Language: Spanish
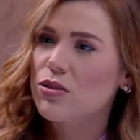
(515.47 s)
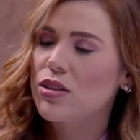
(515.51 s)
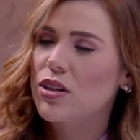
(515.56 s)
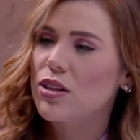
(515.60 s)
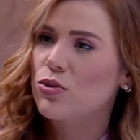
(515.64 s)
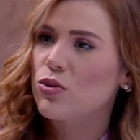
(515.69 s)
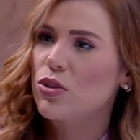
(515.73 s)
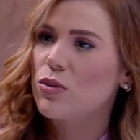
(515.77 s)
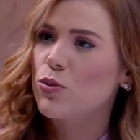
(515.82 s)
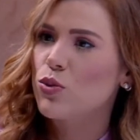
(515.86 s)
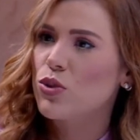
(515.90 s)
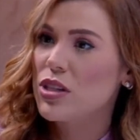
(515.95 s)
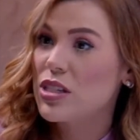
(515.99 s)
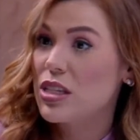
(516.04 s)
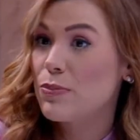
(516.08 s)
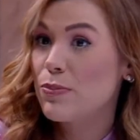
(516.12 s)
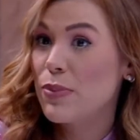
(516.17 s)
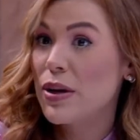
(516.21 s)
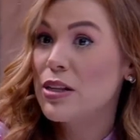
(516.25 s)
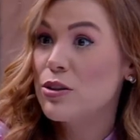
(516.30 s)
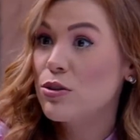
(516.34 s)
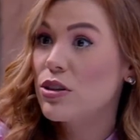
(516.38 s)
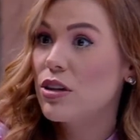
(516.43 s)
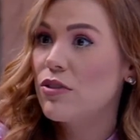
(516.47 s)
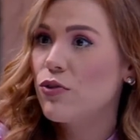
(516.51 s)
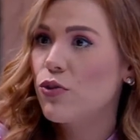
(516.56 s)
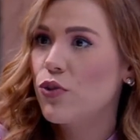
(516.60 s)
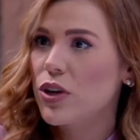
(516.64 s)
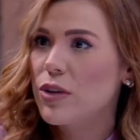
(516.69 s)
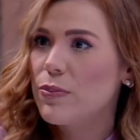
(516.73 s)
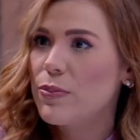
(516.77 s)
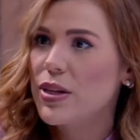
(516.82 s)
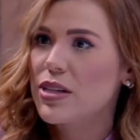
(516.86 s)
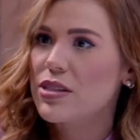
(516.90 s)
tanto el municipal, yo ya
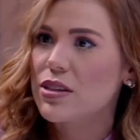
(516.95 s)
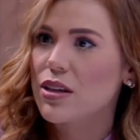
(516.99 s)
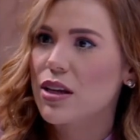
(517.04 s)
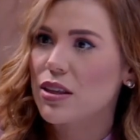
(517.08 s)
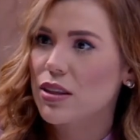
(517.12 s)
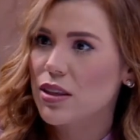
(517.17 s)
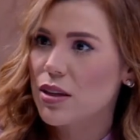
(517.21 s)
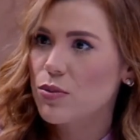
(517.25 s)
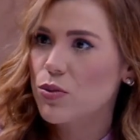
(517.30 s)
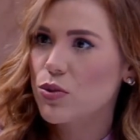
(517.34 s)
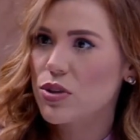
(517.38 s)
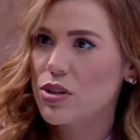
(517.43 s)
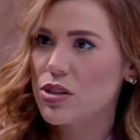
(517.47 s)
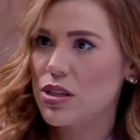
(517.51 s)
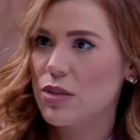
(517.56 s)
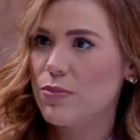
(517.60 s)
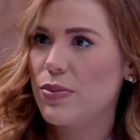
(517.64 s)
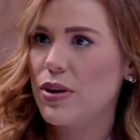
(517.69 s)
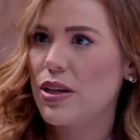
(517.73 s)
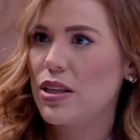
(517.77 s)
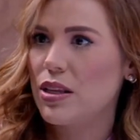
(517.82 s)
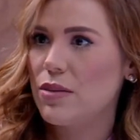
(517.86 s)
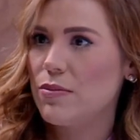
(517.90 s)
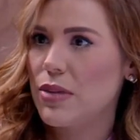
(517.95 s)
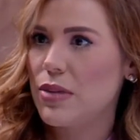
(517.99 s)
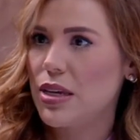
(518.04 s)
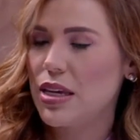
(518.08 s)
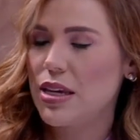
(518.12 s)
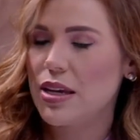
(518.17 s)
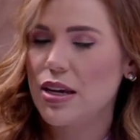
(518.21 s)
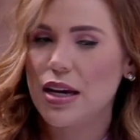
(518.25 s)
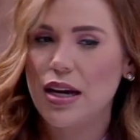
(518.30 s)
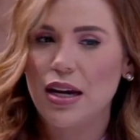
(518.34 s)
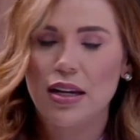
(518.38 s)
fui presidenta municipal de
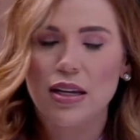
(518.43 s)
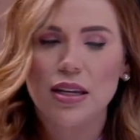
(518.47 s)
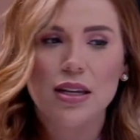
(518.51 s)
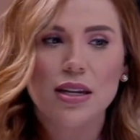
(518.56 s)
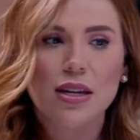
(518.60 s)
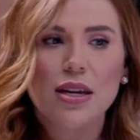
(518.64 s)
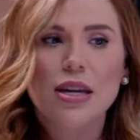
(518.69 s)
Mexicali,